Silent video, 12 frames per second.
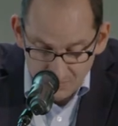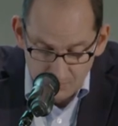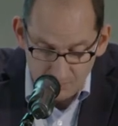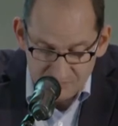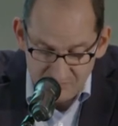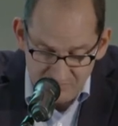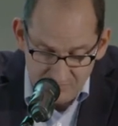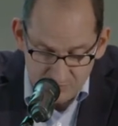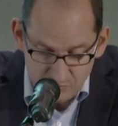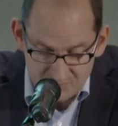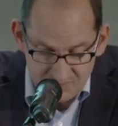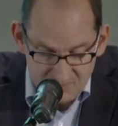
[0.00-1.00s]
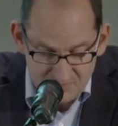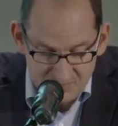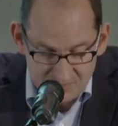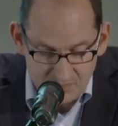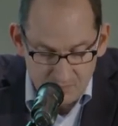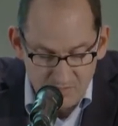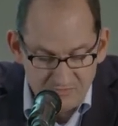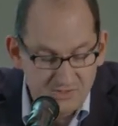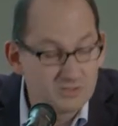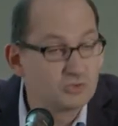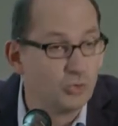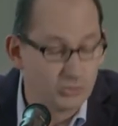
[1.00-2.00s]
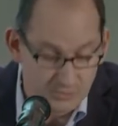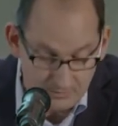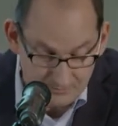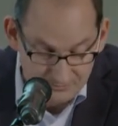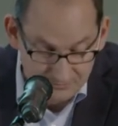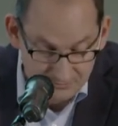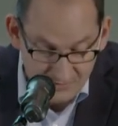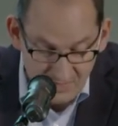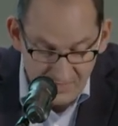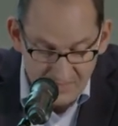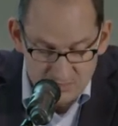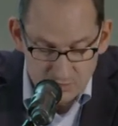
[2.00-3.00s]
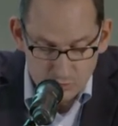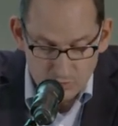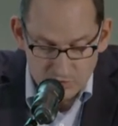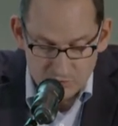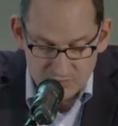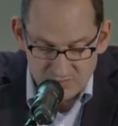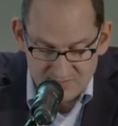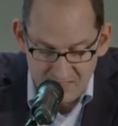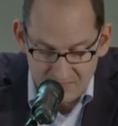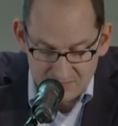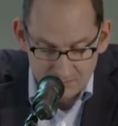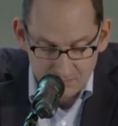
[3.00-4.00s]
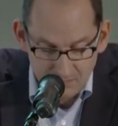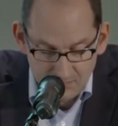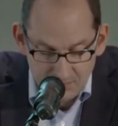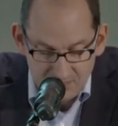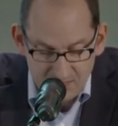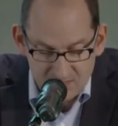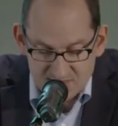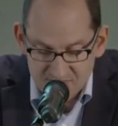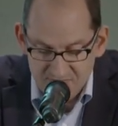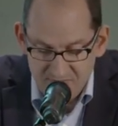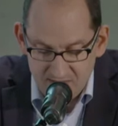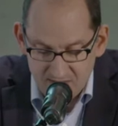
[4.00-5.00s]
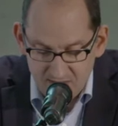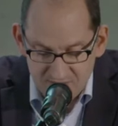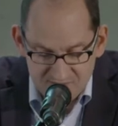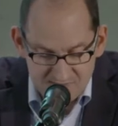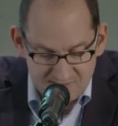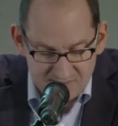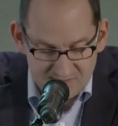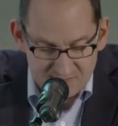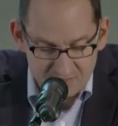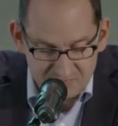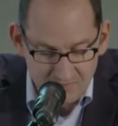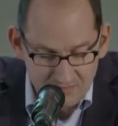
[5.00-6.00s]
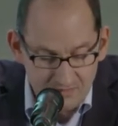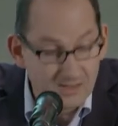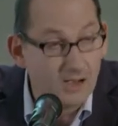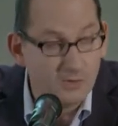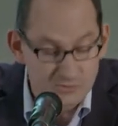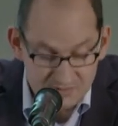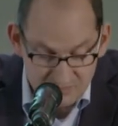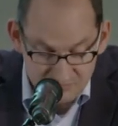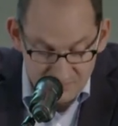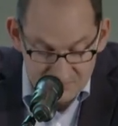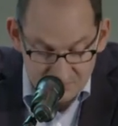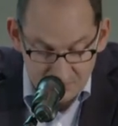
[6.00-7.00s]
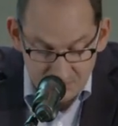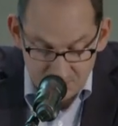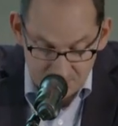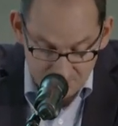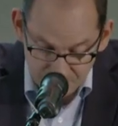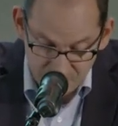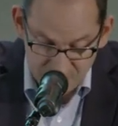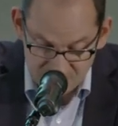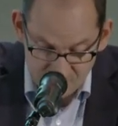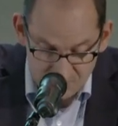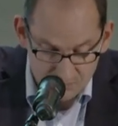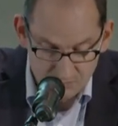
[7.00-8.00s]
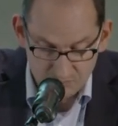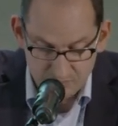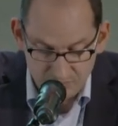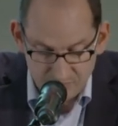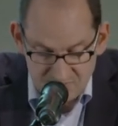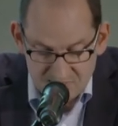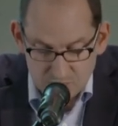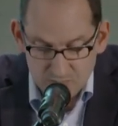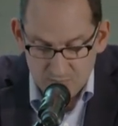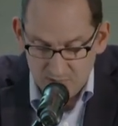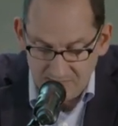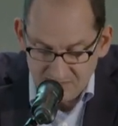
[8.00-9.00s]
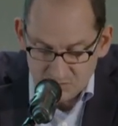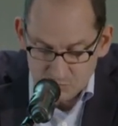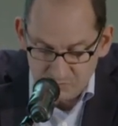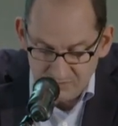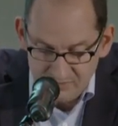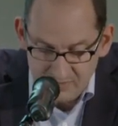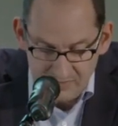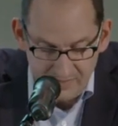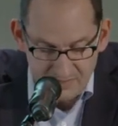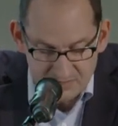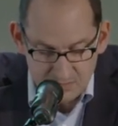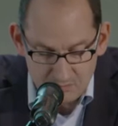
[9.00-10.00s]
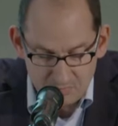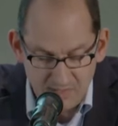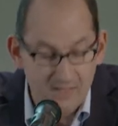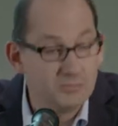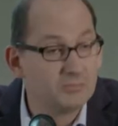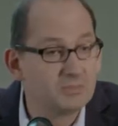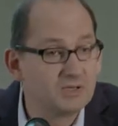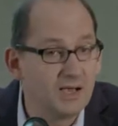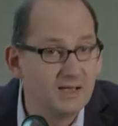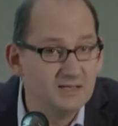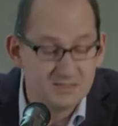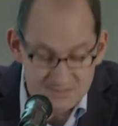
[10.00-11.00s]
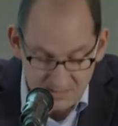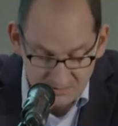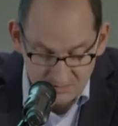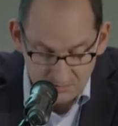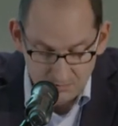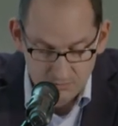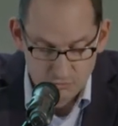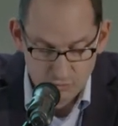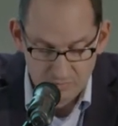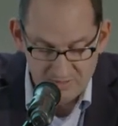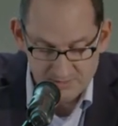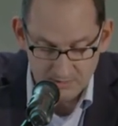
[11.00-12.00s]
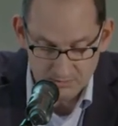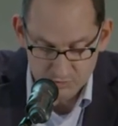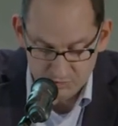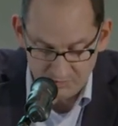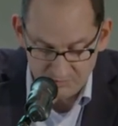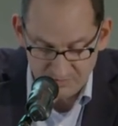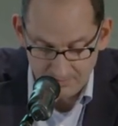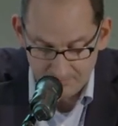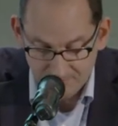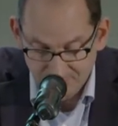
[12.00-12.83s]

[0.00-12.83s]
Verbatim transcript: Auf dem Weg dorthin sieht er immer wieder Tote. Er hängte deutsche Soldaten, die als Wehrkraft zersetzende Feiglinge ausgewiesen sind von diesem Leichenspalier erhängter bleiben keine Gedanken, nur Bilder, schreibt er.